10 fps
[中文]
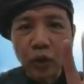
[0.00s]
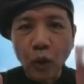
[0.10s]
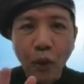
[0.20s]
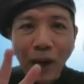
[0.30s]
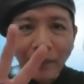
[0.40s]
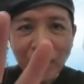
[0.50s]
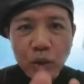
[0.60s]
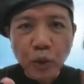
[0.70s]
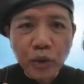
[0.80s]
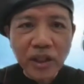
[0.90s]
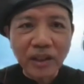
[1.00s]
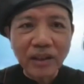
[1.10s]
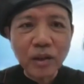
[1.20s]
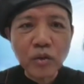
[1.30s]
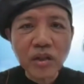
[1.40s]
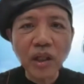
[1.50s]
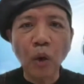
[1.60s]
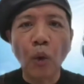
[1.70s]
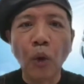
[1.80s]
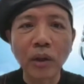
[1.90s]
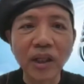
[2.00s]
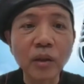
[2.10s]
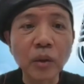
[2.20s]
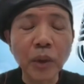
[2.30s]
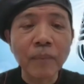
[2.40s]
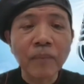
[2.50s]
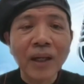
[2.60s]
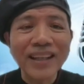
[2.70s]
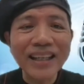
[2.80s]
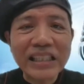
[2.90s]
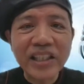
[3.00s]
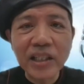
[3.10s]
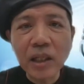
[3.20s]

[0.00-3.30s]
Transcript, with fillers: 的画面出现，那就是个活的，对不对？在以前这